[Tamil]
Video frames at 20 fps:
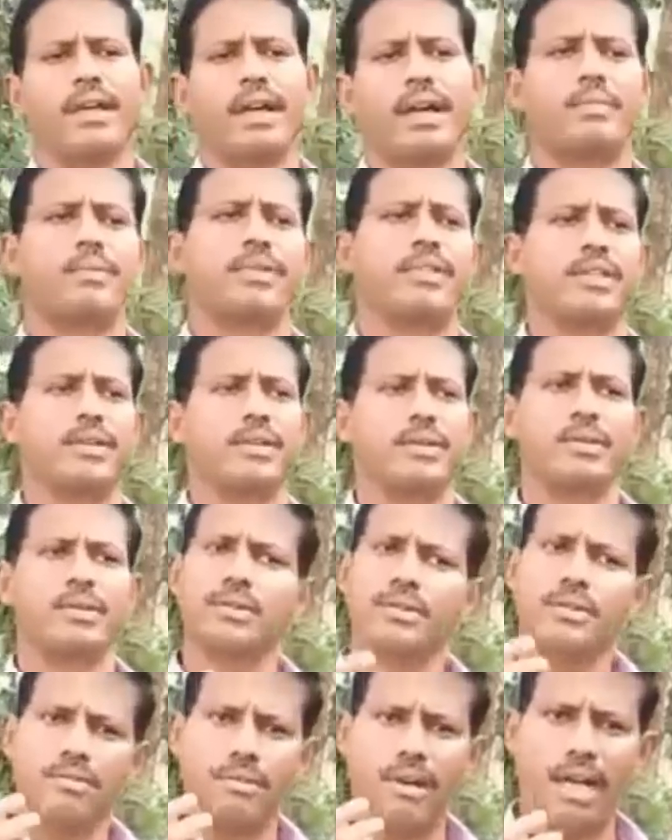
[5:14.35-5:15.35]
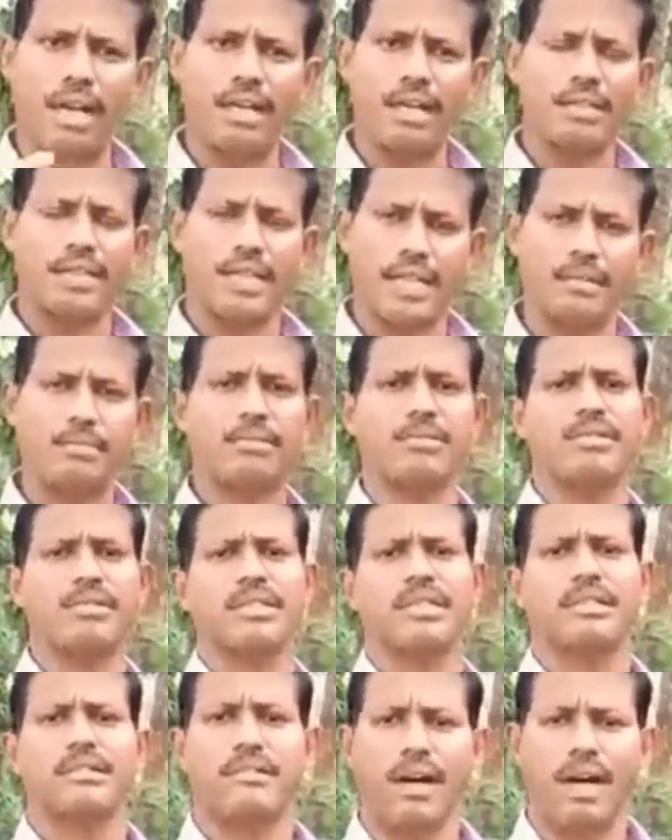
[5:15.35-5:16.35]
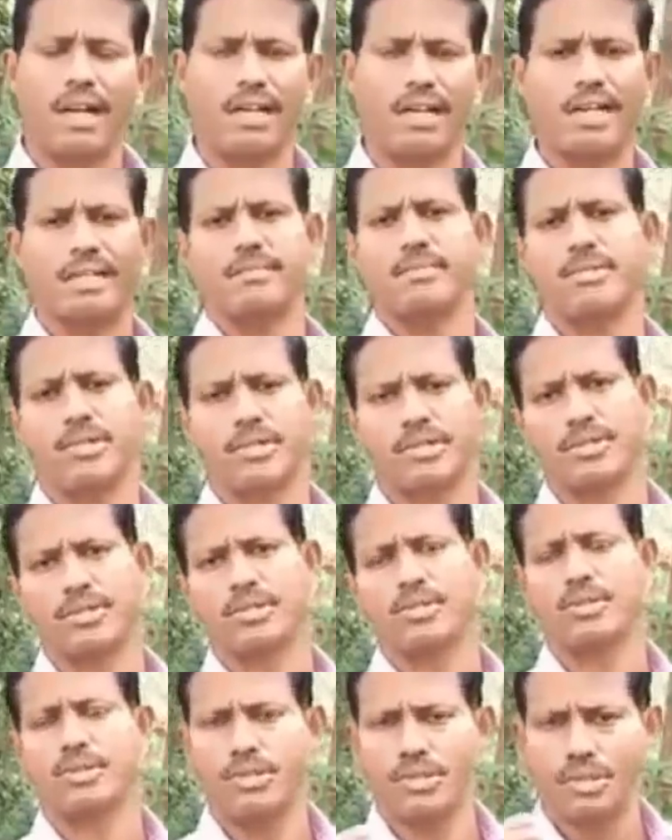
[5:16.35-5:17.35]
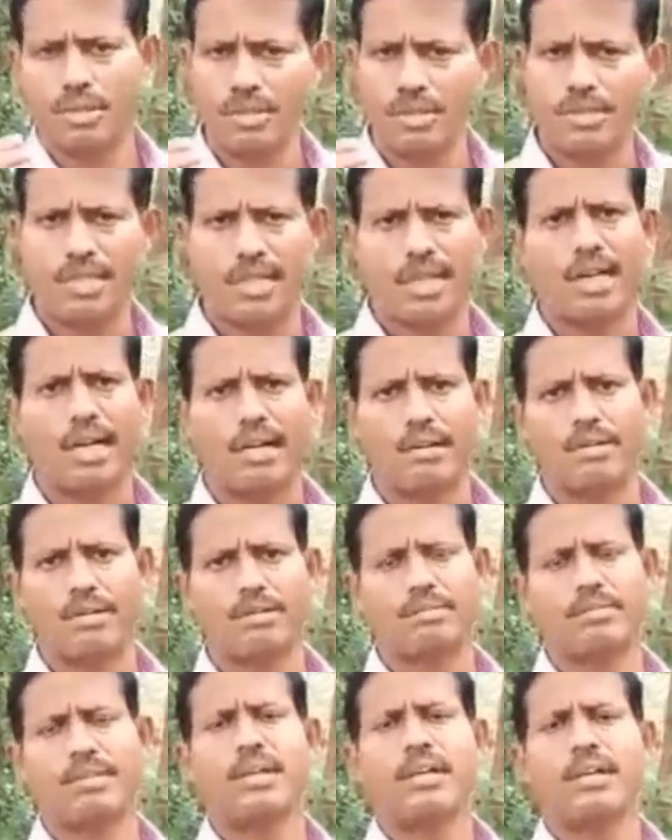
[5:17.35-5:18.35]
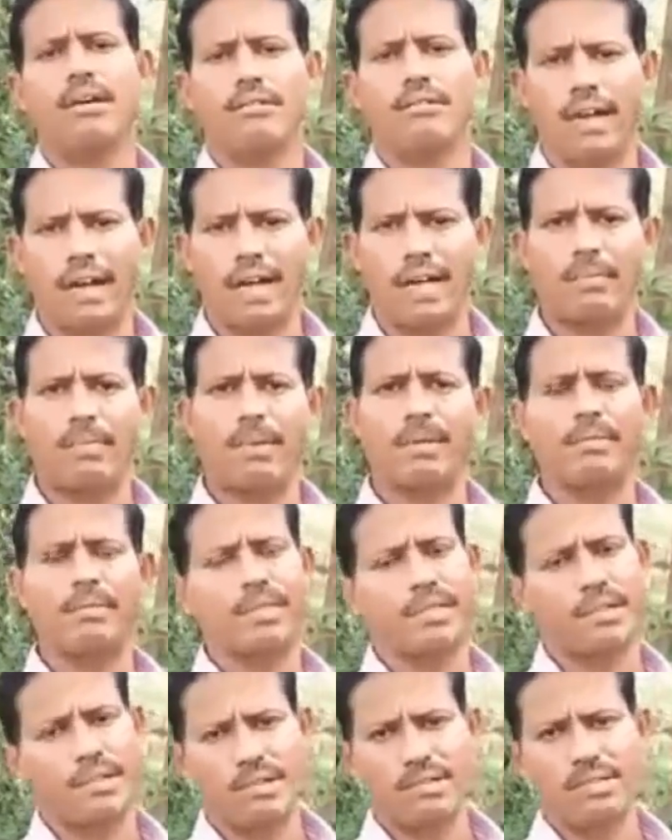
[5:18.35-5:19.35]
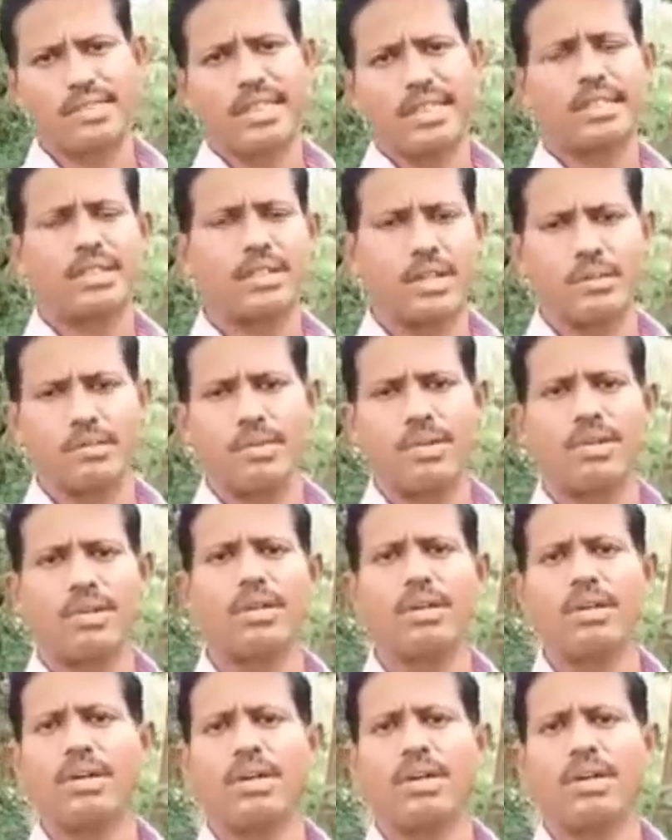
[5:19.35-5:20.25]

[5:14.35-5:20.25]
அப்போ இந்த வாழ் தினமும் வந்து வாழ்நாள் முழுவதும் கொஞ்சோண்டு தேங்காவும் வாழைப்பழமும் எவ்வளோ சேர்த்துக்கிறோமோ